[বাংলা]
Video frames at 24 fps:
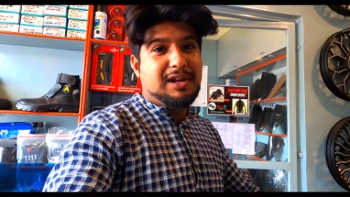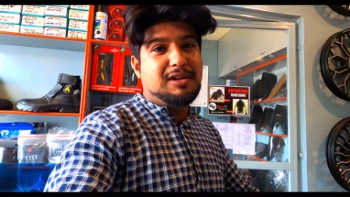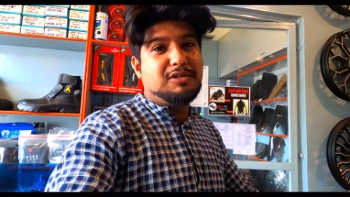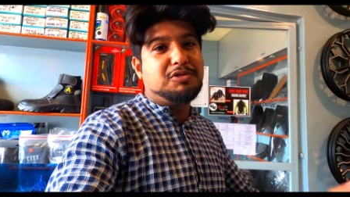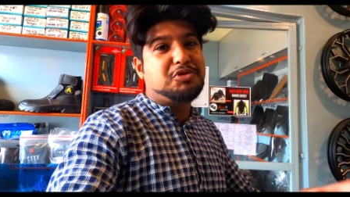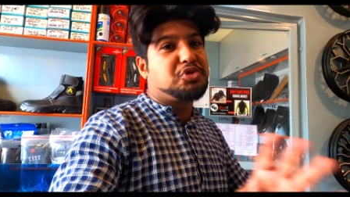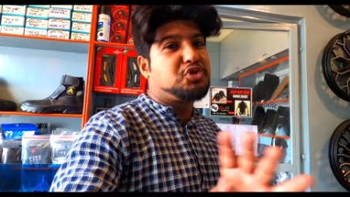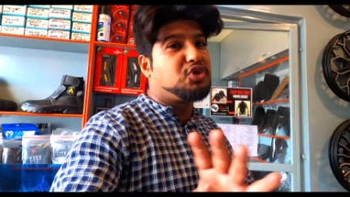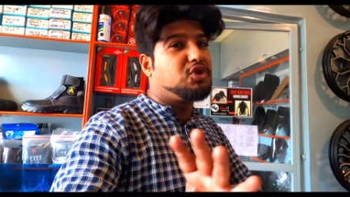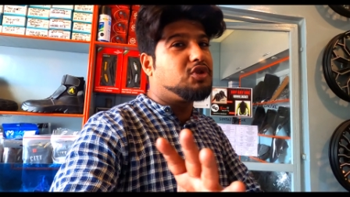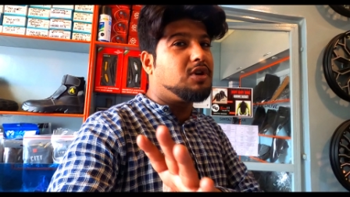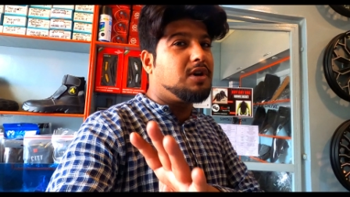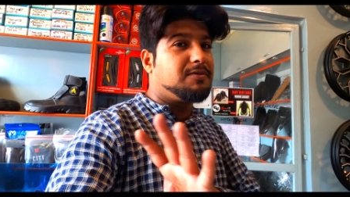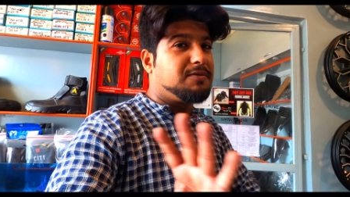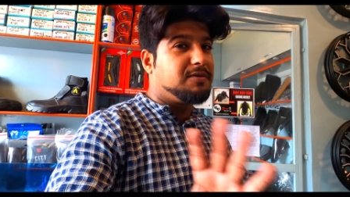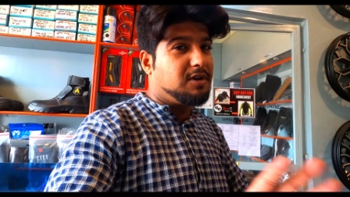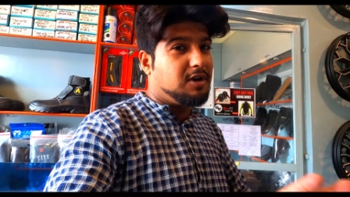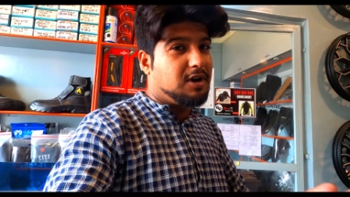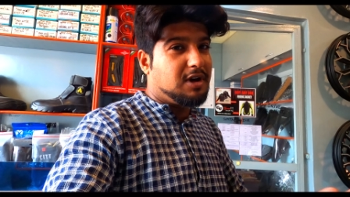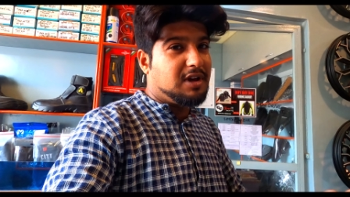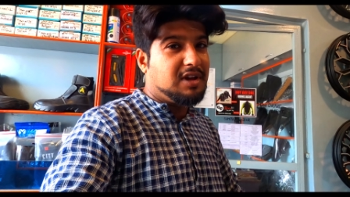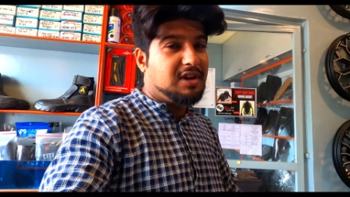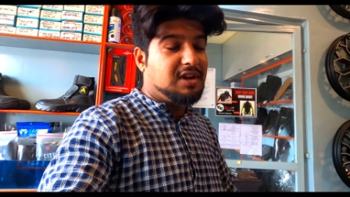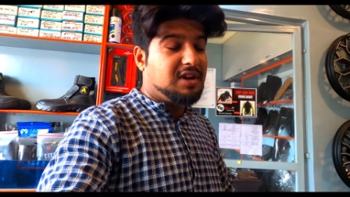ভ্যালু শো অফ
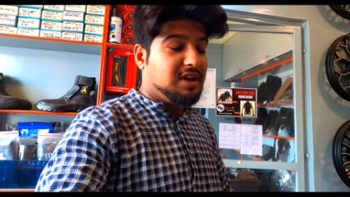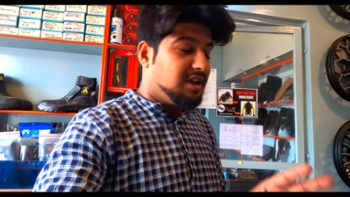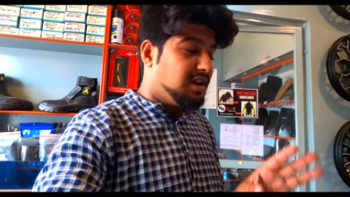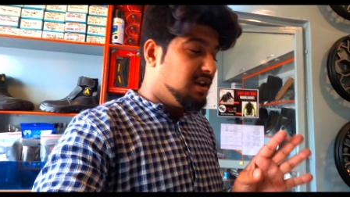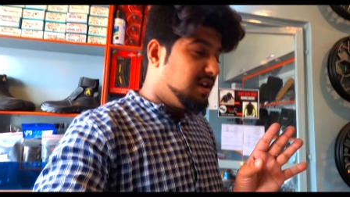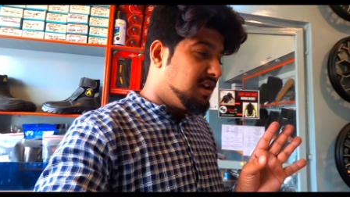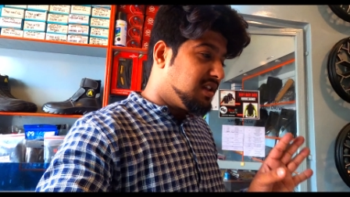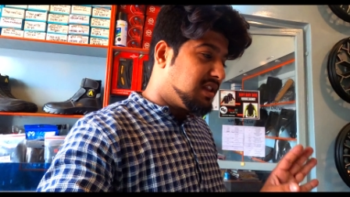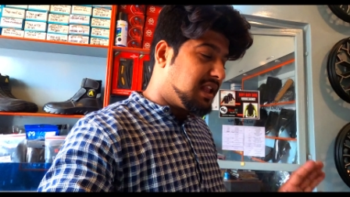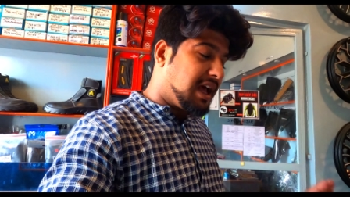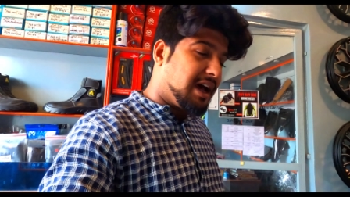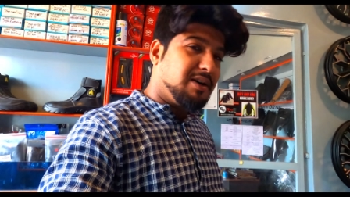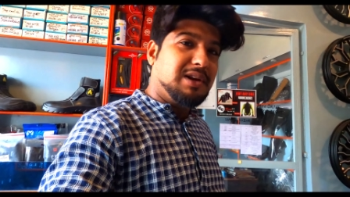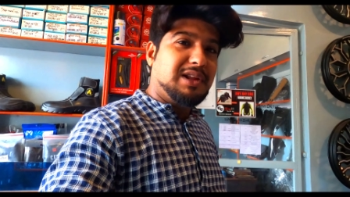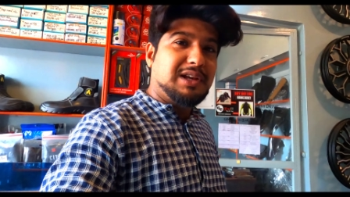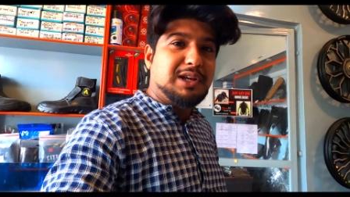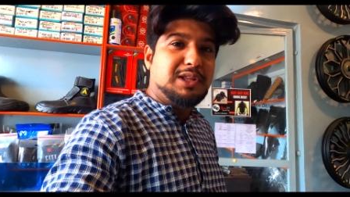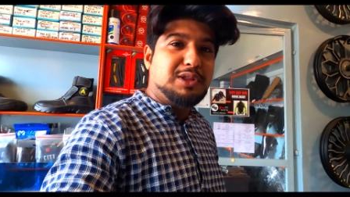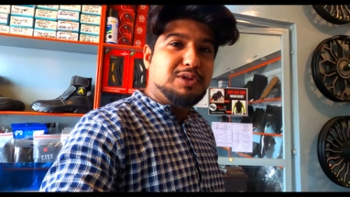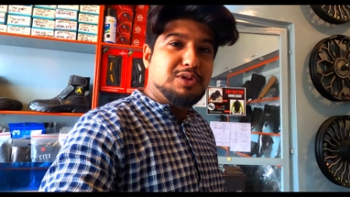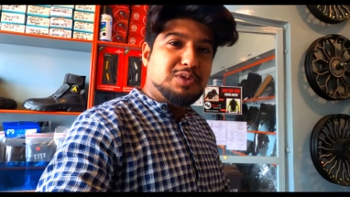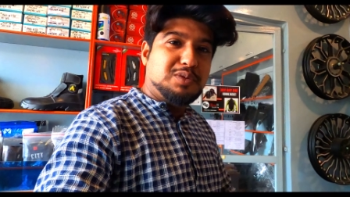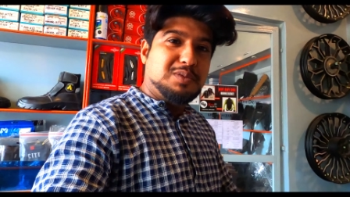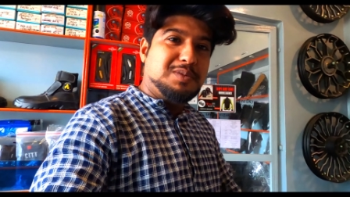নয় তাহলে
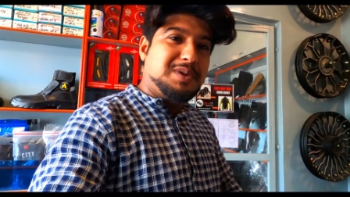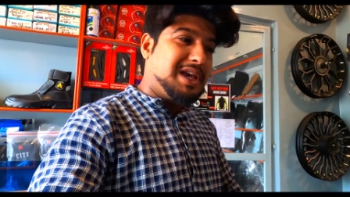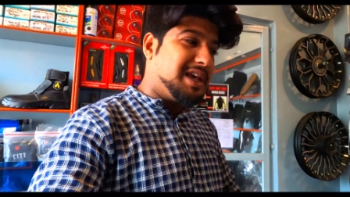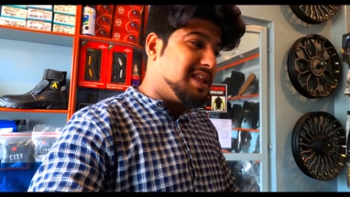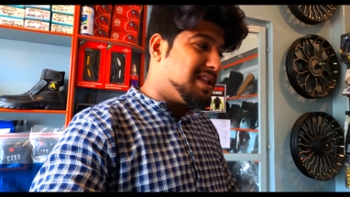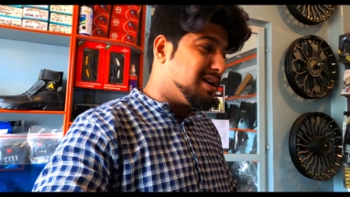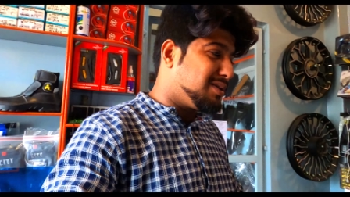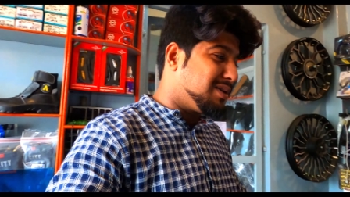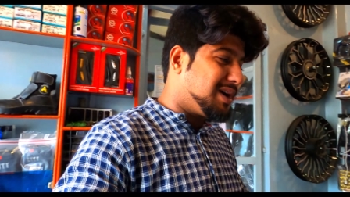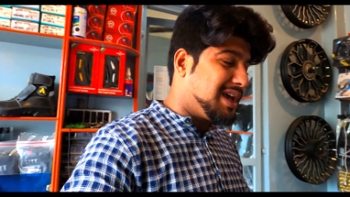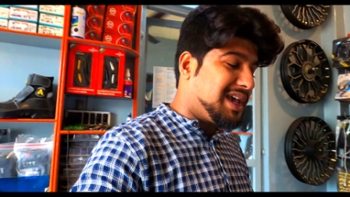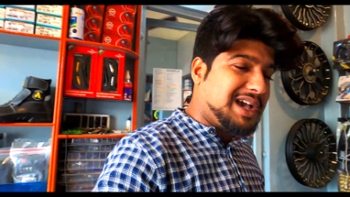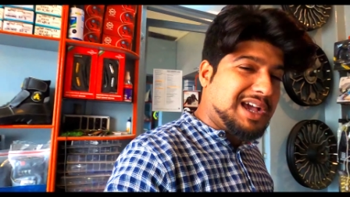কিন্তু তুমি এই দেখো